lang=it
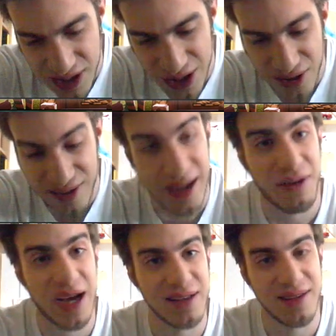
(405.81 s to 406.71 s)
slot in
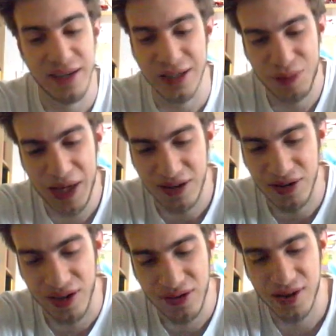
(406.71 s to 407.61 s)
avanti
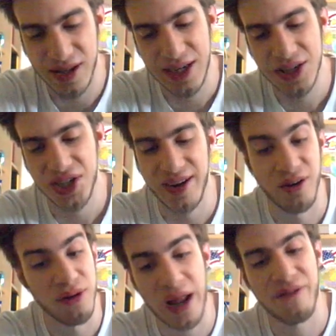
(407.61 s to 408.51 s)
rispetto alla torre dell'arciere
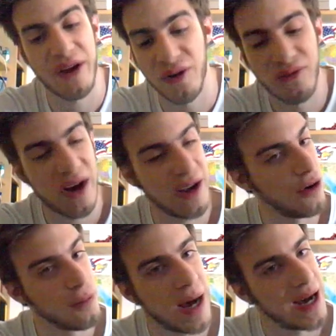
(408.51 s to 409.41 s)
non, non
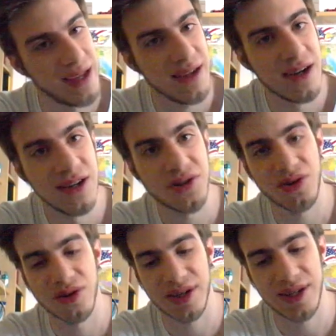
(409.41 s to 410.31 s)
vanno mai sulla torre